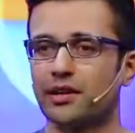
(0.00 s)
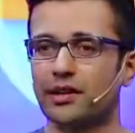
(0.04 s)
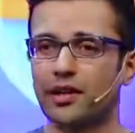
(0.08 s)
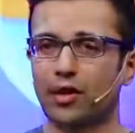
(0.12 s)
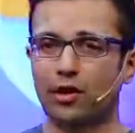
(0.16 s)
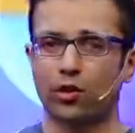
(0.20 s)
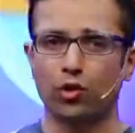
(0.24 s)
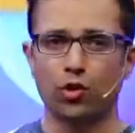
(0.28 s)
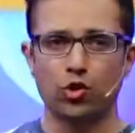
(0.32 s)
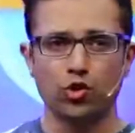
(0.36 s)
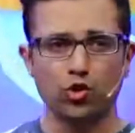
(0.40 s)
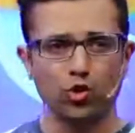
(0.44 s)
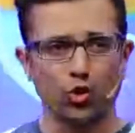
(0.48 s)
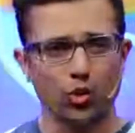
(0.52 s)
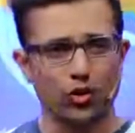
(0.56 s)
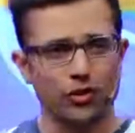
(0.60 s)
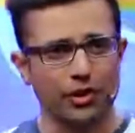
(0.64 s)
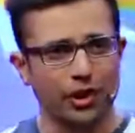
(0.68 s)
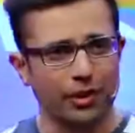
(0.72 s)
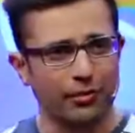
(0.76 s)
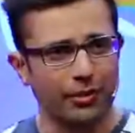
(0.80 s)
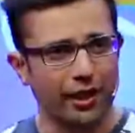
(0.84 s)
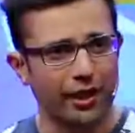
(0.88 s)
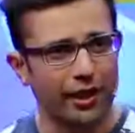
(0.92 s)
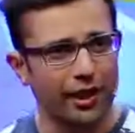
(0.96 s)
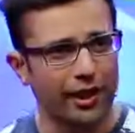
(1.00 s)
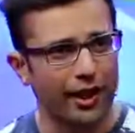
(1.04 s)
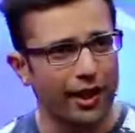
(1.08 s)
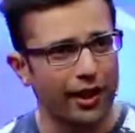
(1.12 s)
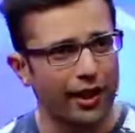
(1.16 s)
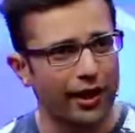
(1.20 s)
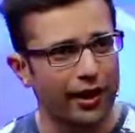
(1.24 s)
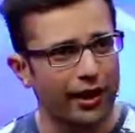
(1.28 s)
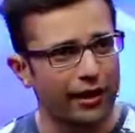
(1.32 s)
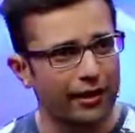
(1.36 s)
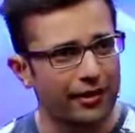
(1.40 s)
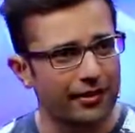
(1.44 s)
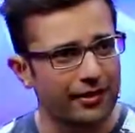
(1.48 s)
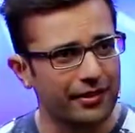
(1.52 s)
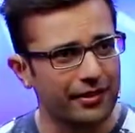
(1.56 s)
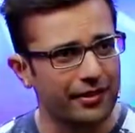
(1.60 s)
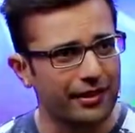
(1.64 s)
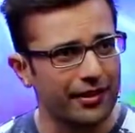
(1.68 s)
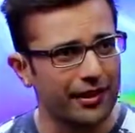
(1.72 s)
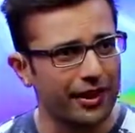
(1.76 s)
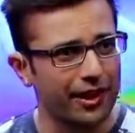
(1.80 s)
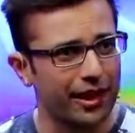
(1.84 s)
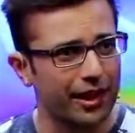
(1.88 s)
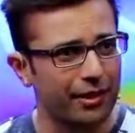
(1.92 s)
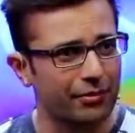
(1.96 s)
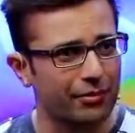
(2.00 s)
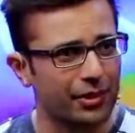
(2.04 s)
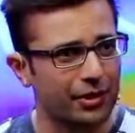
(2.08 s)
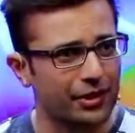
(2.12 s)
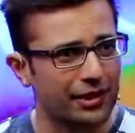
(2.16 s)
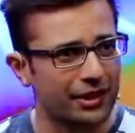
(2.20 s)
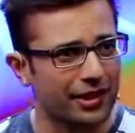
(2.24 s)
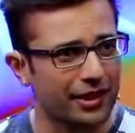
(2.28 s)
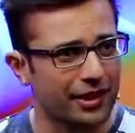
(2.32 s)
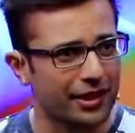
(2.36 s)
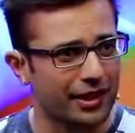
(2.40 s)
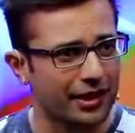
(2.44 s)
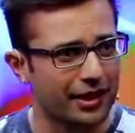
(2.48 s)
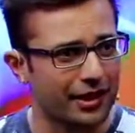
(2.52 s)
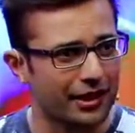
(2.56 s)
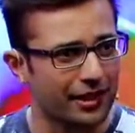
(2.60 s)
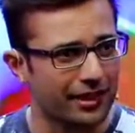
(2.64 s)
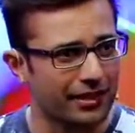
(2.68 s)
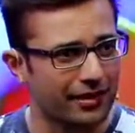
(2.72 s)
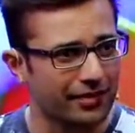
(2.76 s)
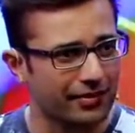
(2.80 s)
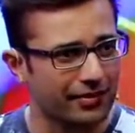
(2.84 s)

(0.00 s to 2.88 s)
क्या घोचू की तरह बैठे रहना आंख बंद करके